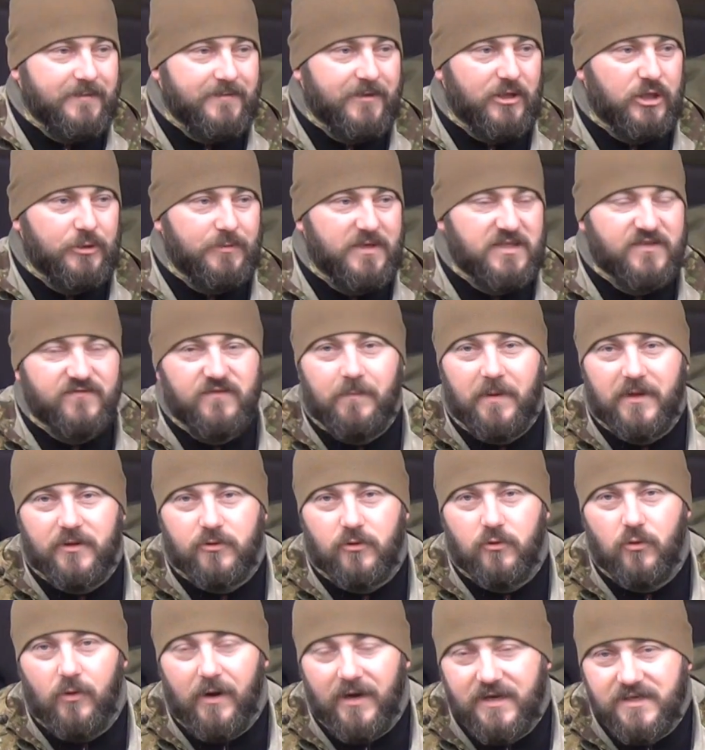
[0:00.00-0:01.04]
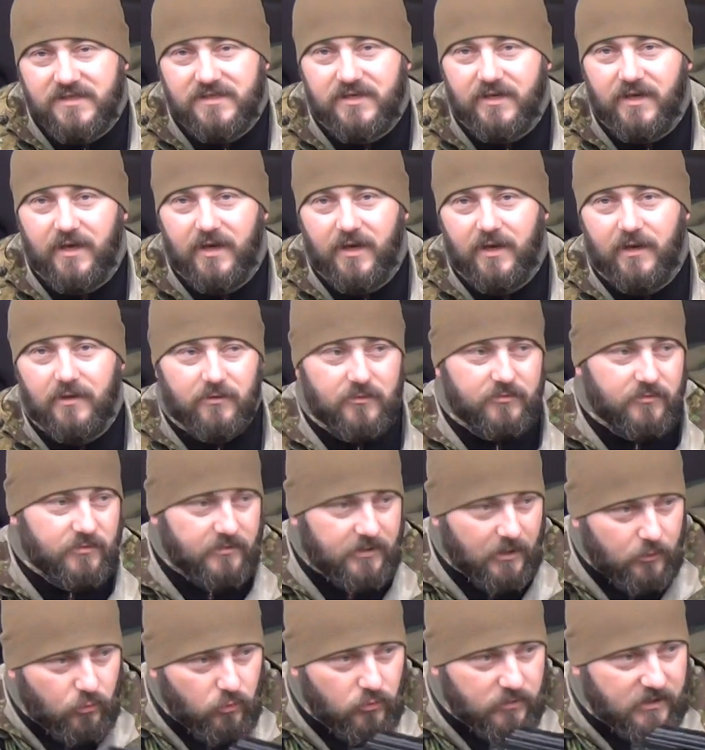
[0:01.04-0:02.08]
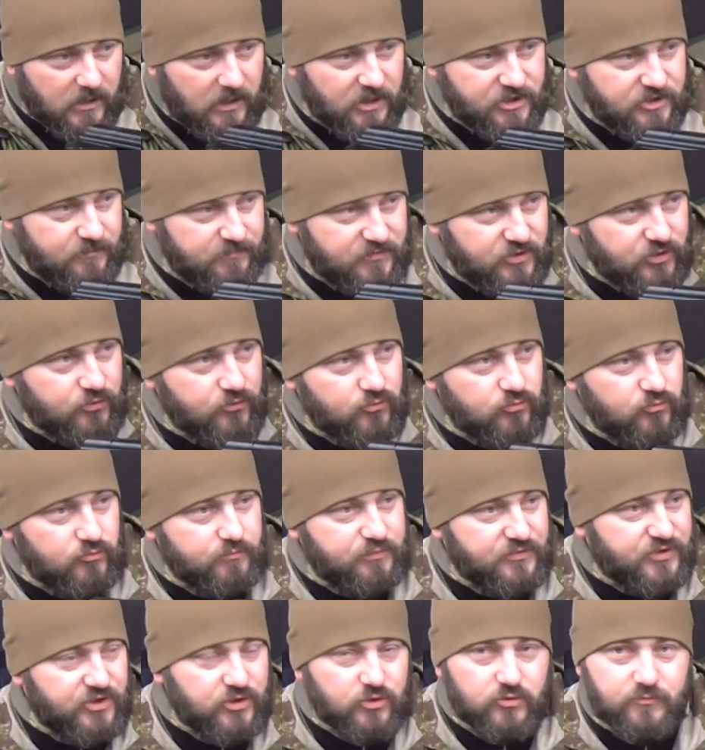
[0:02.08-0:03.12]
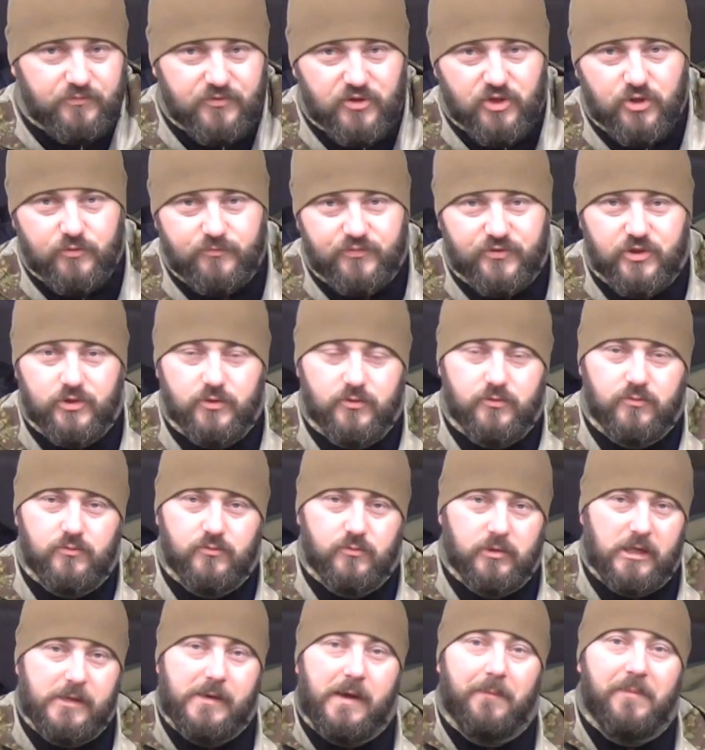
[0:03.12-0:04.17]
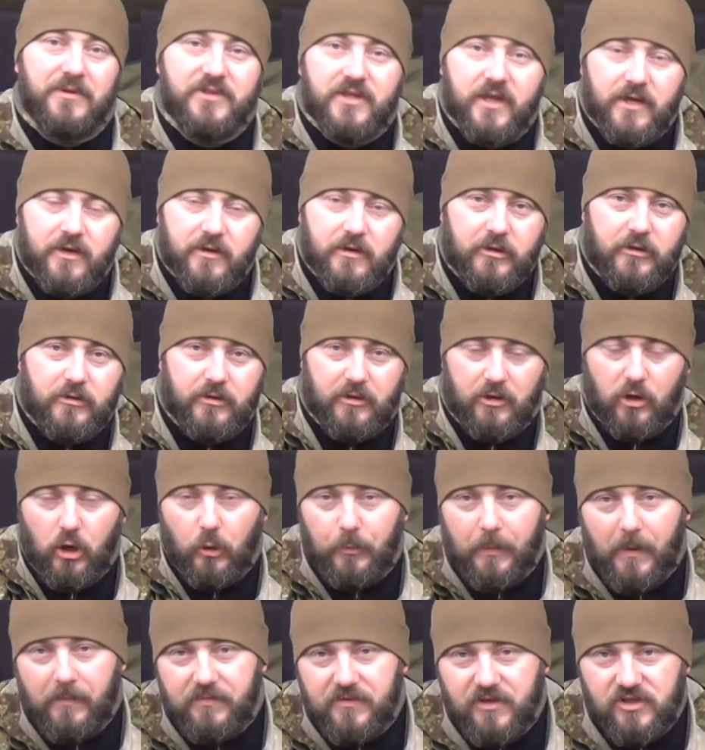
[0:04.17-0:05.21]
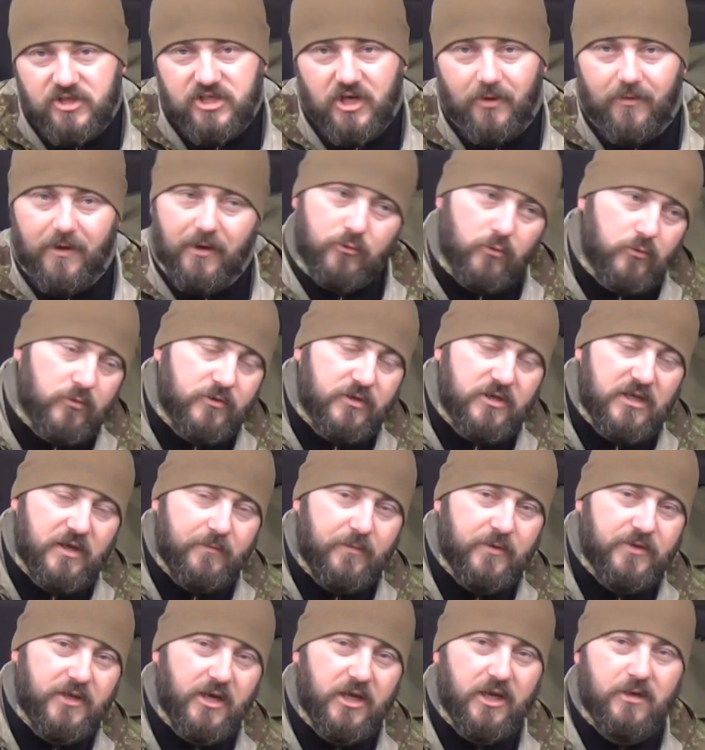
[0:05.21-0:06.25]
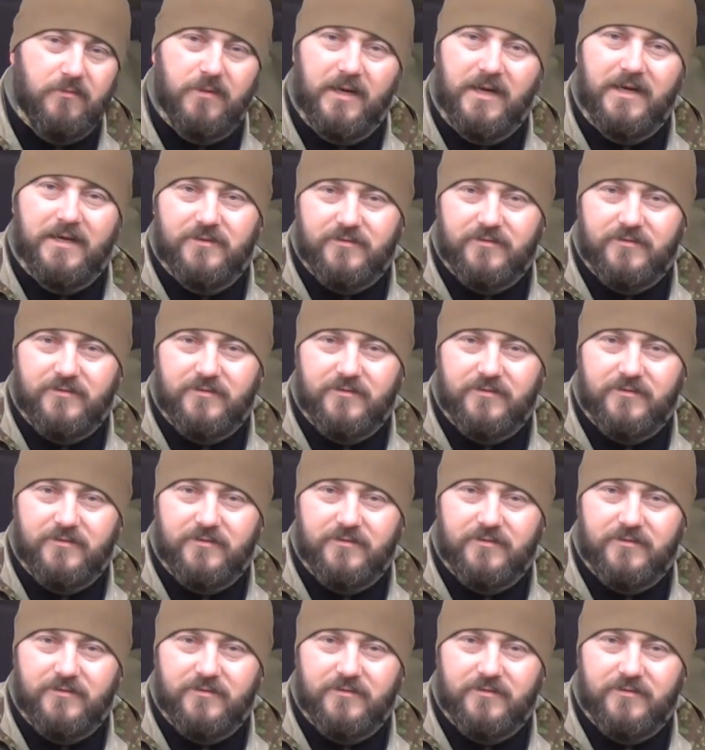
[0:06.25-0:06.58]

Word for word: Natomiast w wypadku ASG, no to ta kulka leci pciu, pciu, pciu, pciu. nie ma baterii, hop-up nie działa, kulki nie podają.